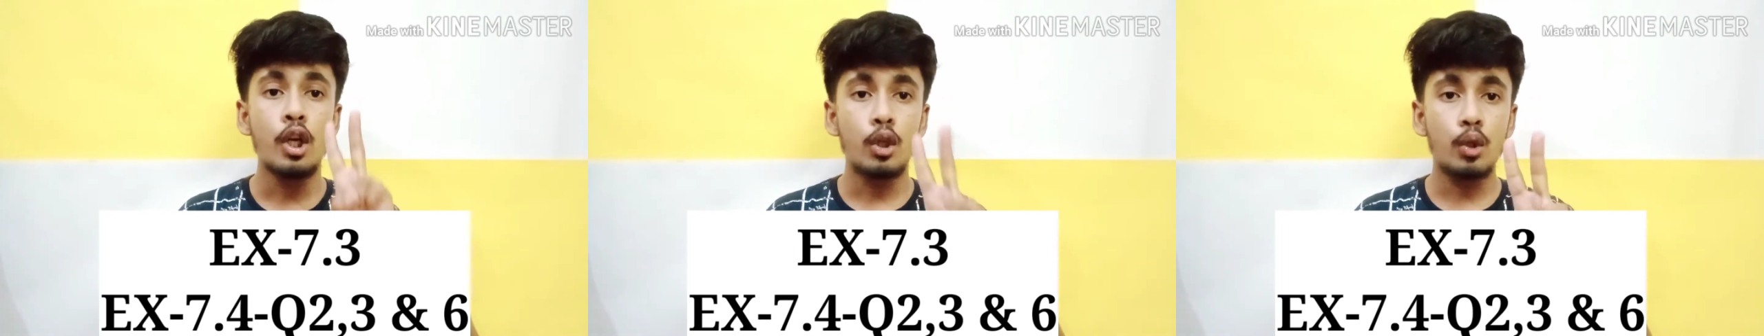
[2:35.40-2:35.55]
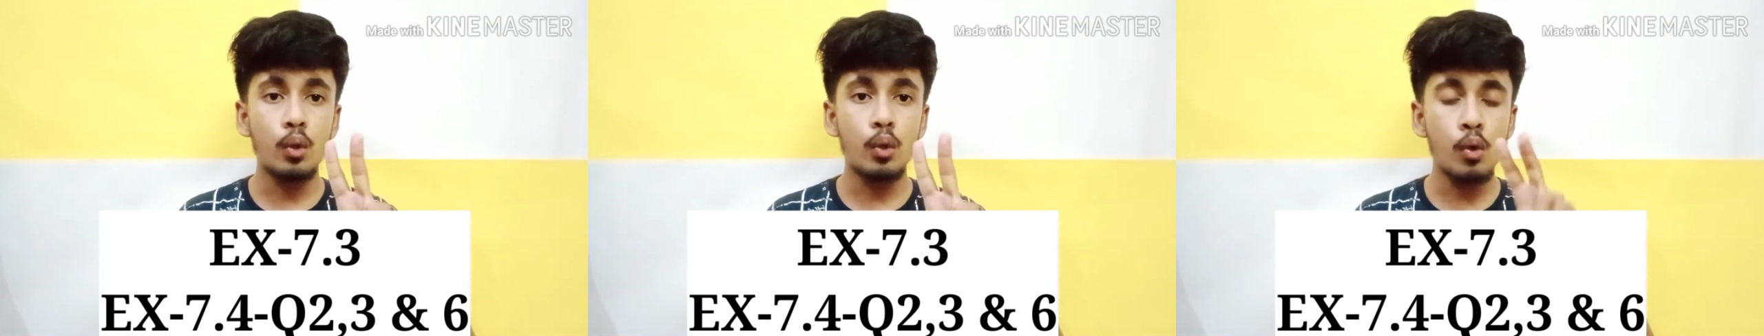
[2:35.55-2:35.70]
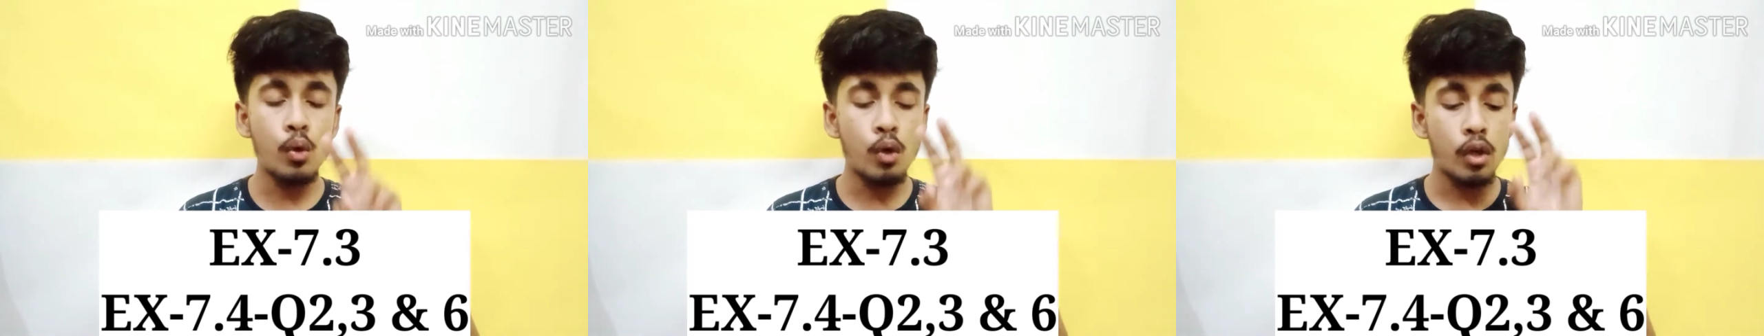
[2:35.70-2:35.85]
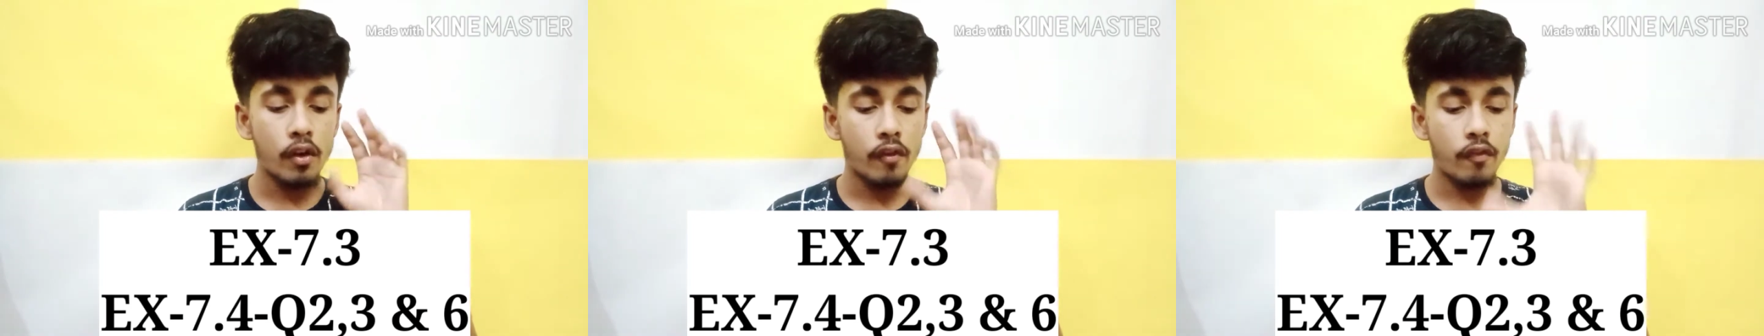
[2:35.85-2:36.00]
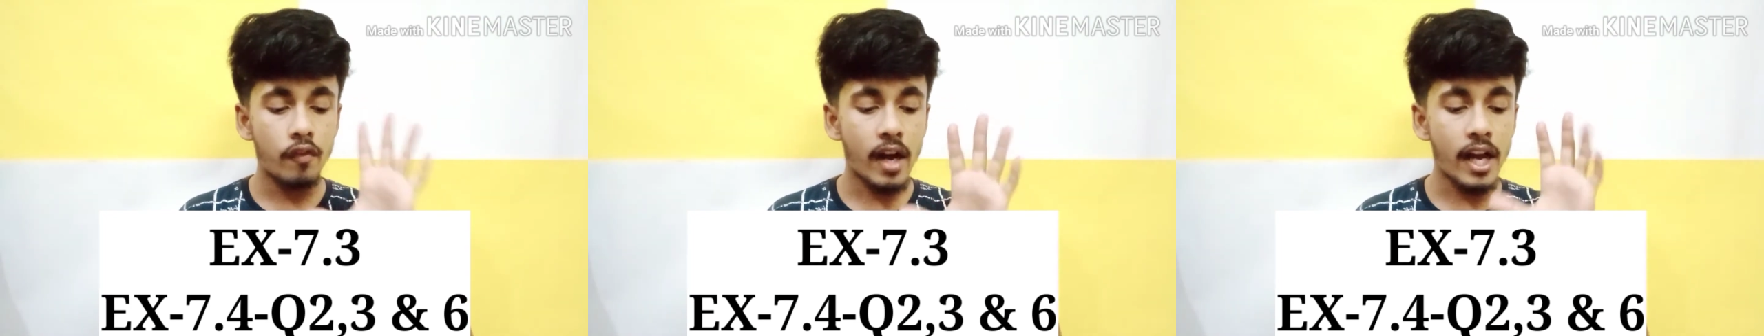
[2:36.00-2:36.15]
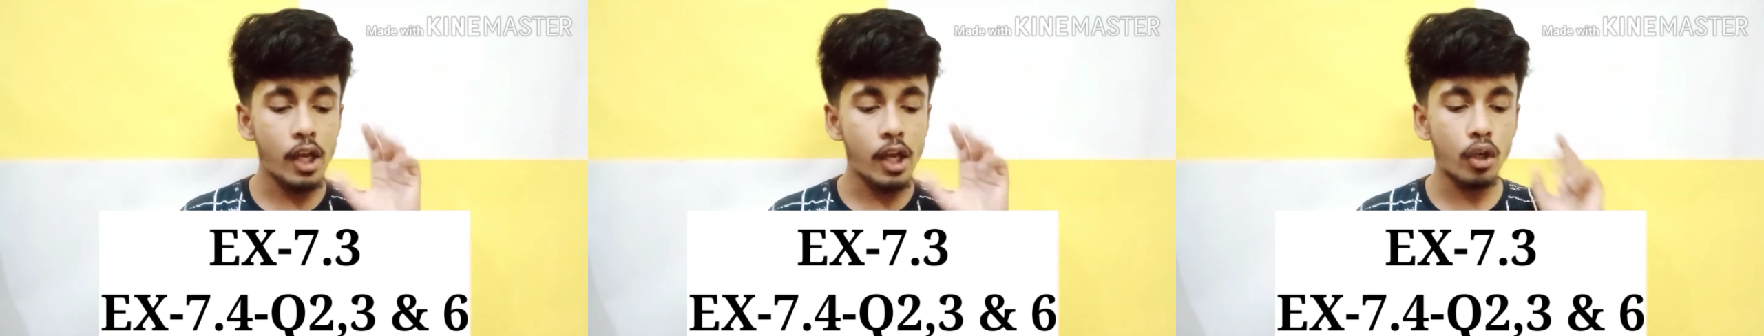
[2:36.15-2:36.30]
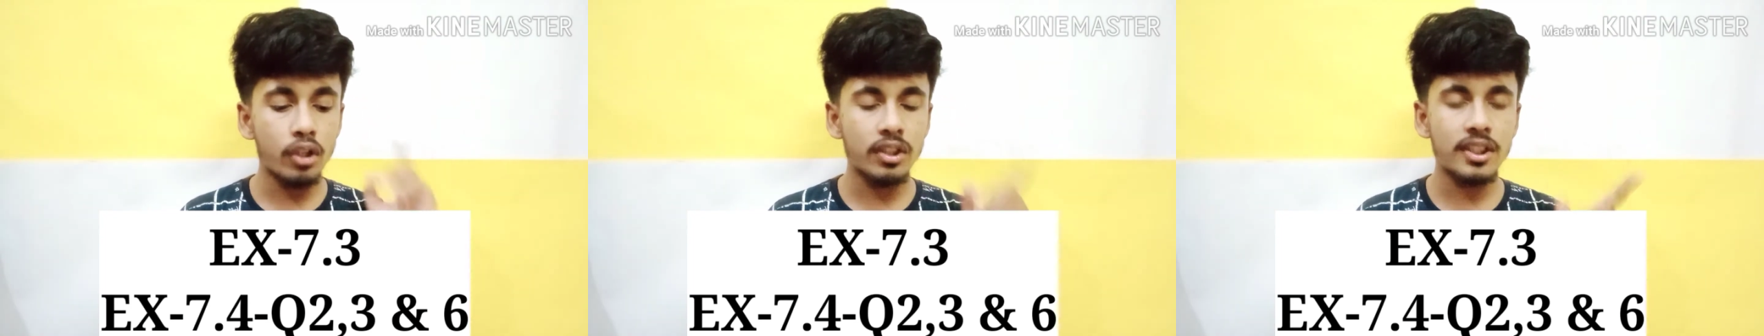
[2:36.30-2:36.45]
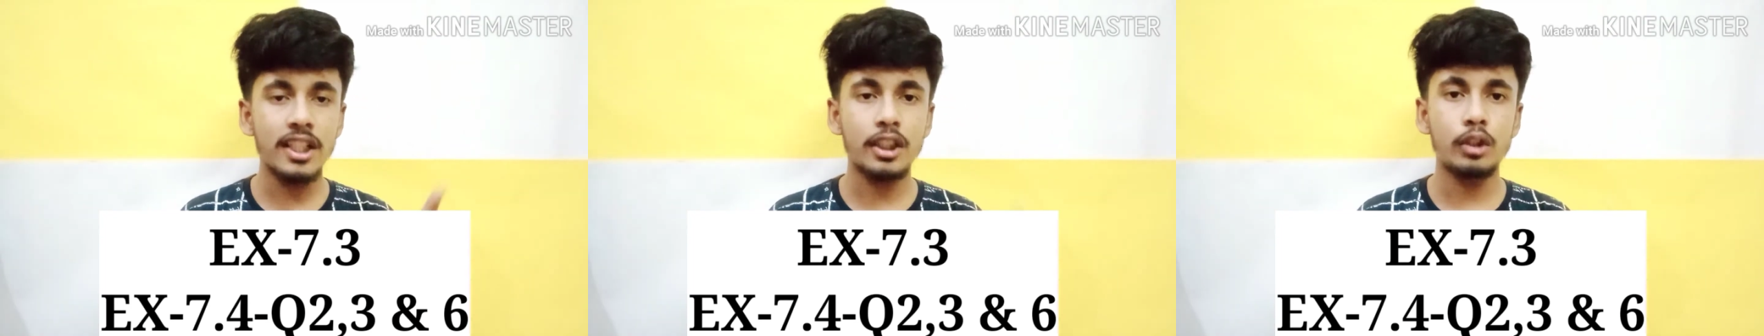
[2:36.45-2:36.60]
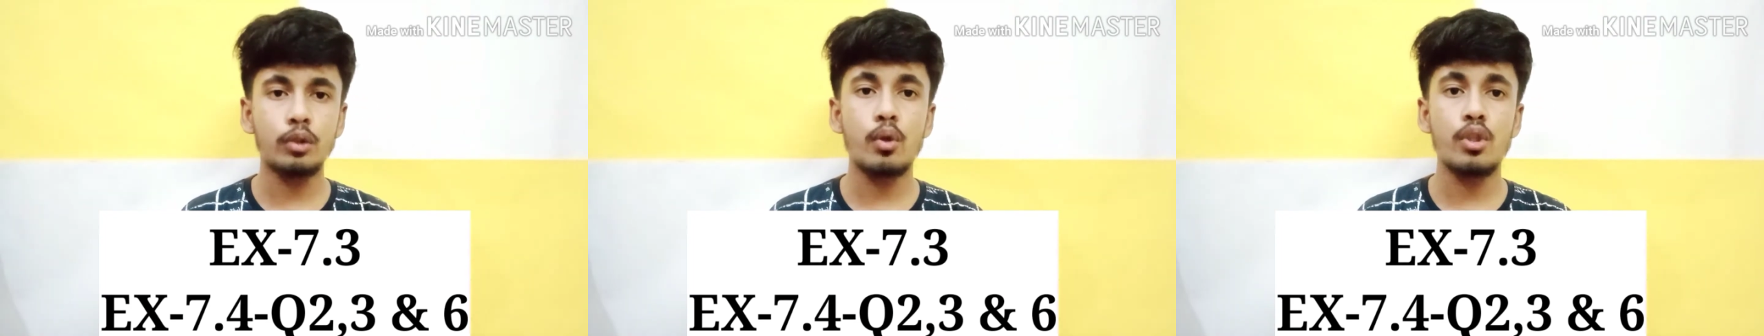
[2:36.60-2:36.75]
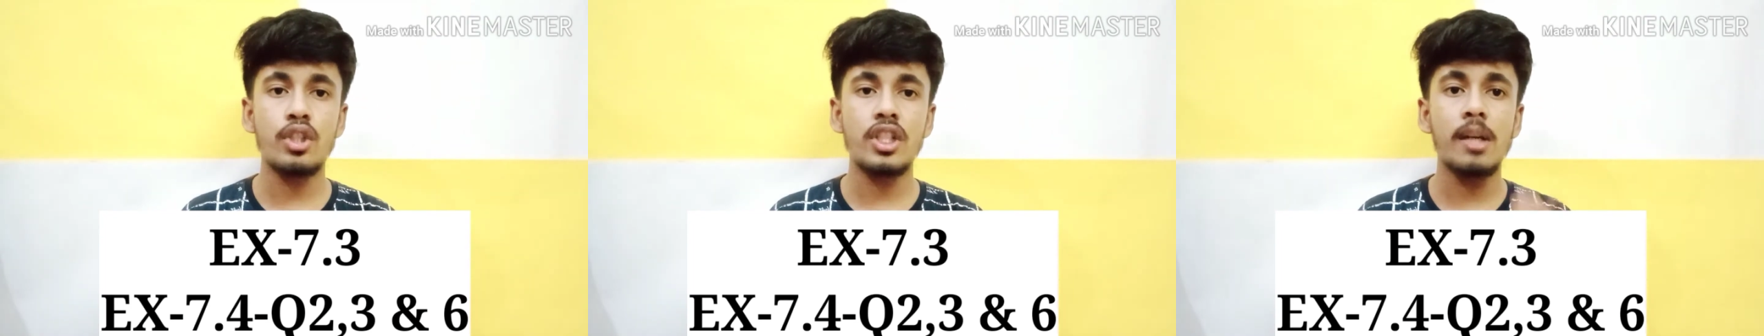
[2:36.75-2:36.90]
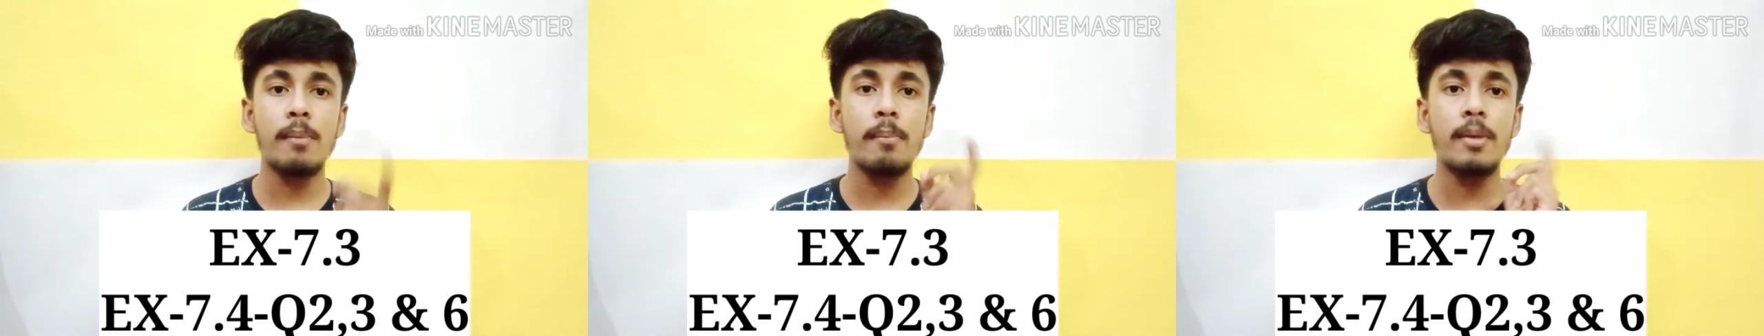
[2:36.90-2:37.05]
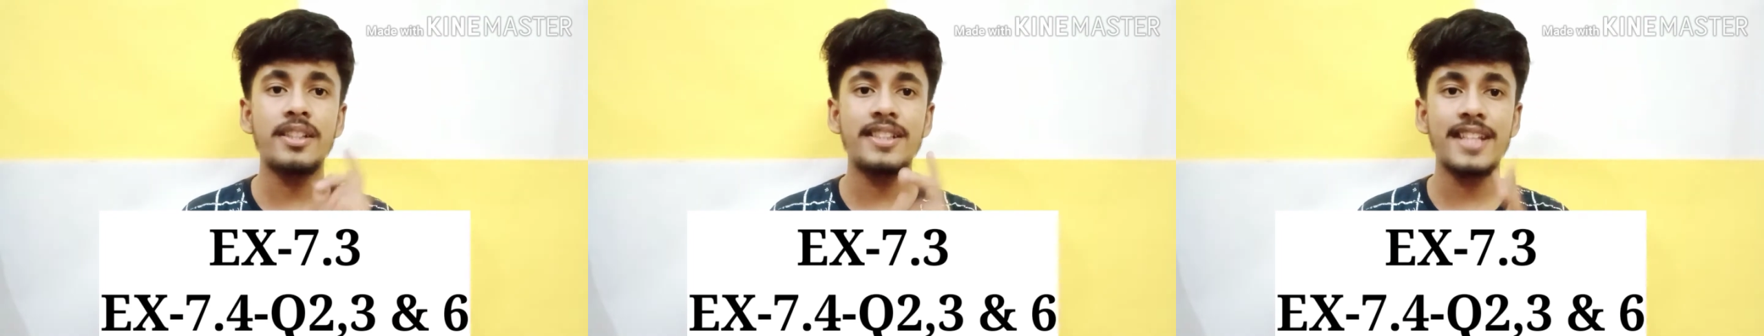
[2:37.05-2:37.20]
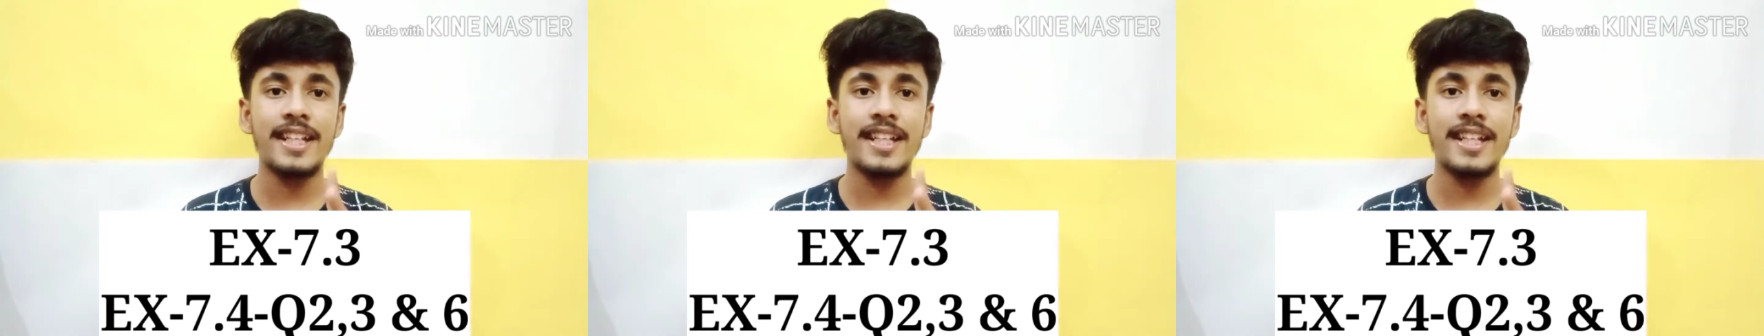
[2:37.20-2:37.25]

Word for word: टू फाइव और सिक्स क्वेश्चन नंबर